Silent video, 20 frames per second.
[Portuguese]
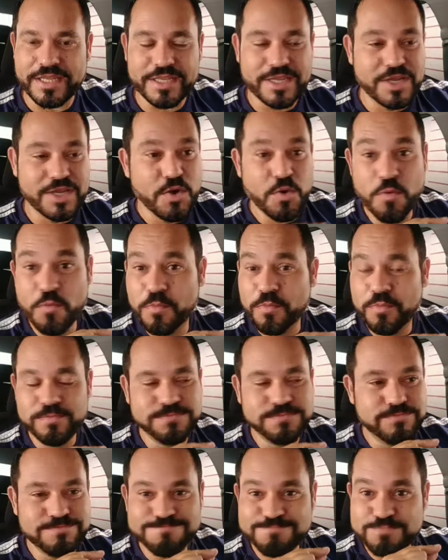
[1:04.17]
aí.
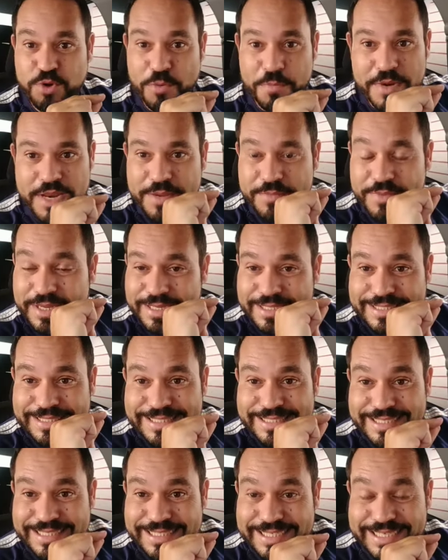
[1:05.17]
Um problema,
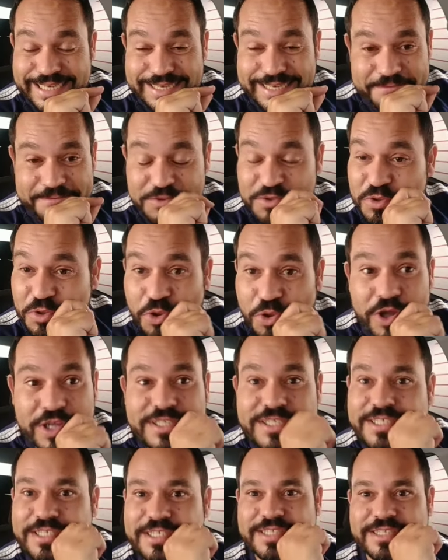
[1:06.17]

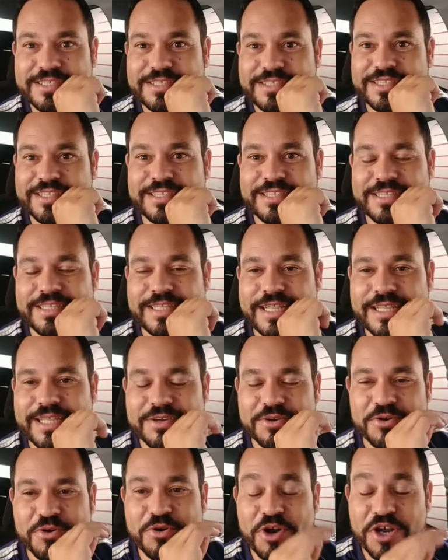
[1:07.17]
nossa,
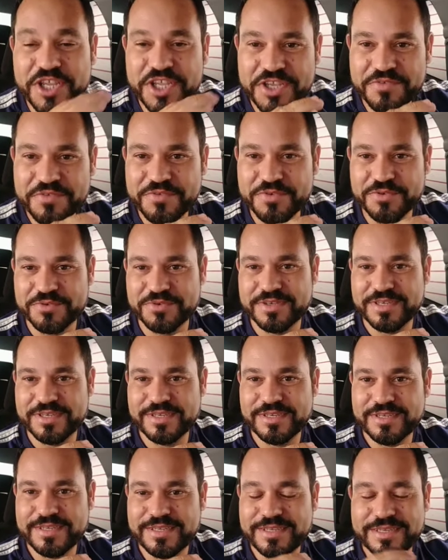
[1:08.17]
horrível.
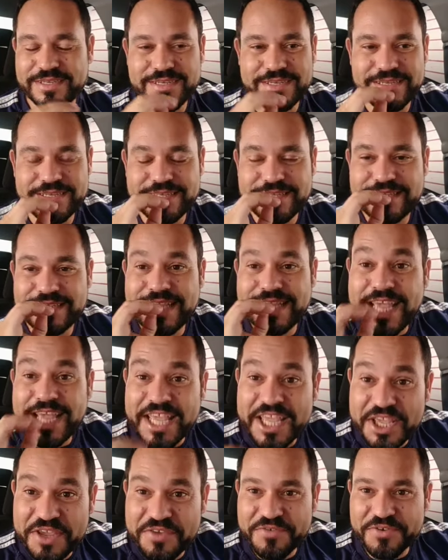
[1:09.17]

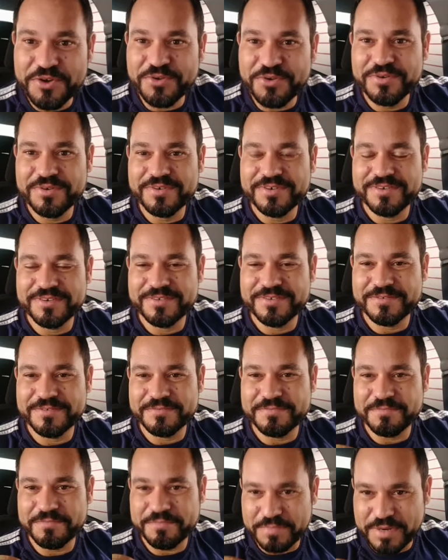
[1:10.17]
Terrível
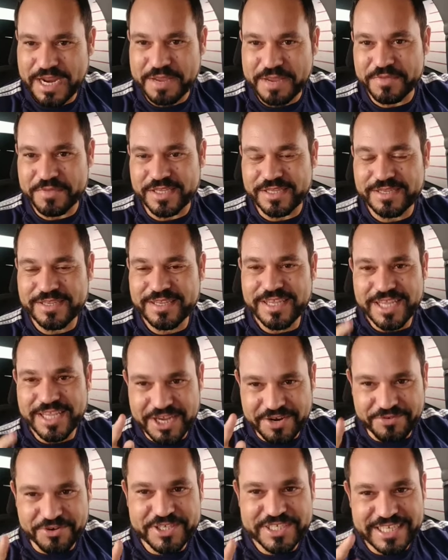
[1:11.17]
para mim.
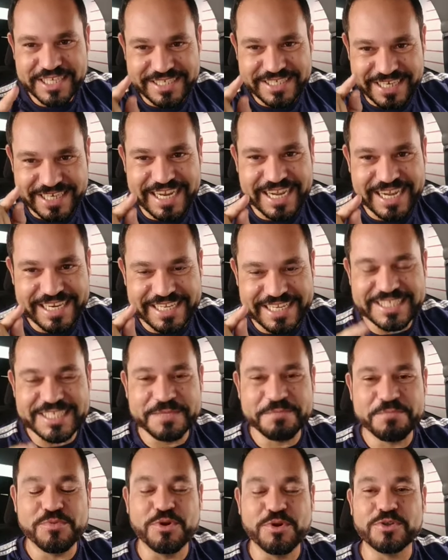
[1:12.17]
Eu vou já chegar nesse
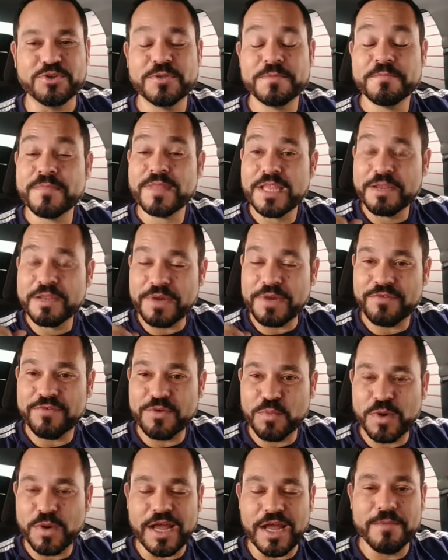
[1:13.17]
ponto. Mas
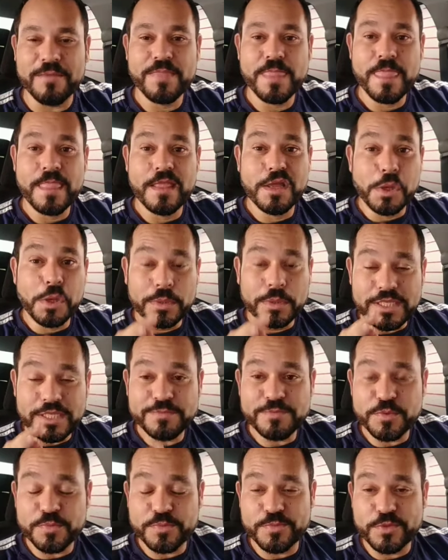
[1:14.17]
vamos lá.
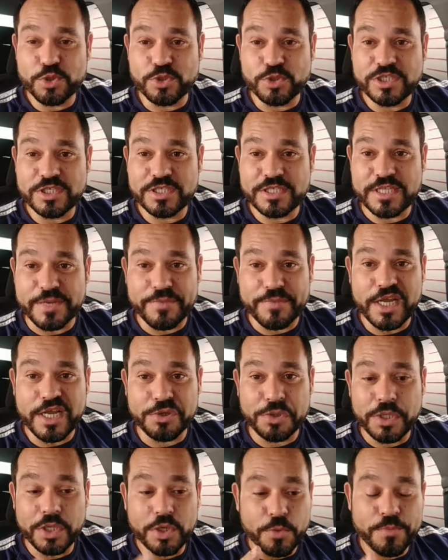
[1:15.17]
Nesse meu primeiro dia de
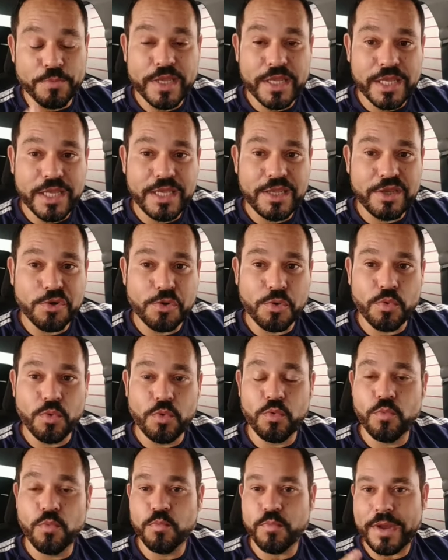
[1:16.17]
trabalho, eu peguei
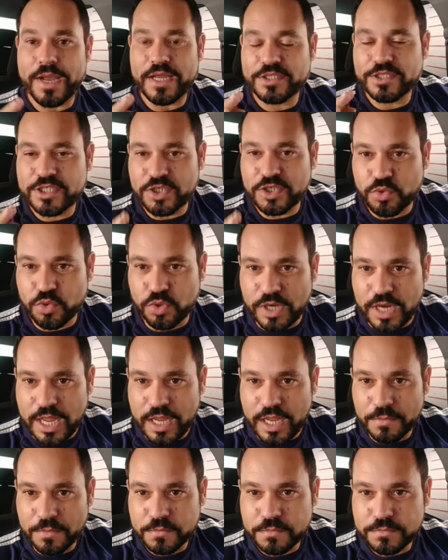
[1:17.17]
um particular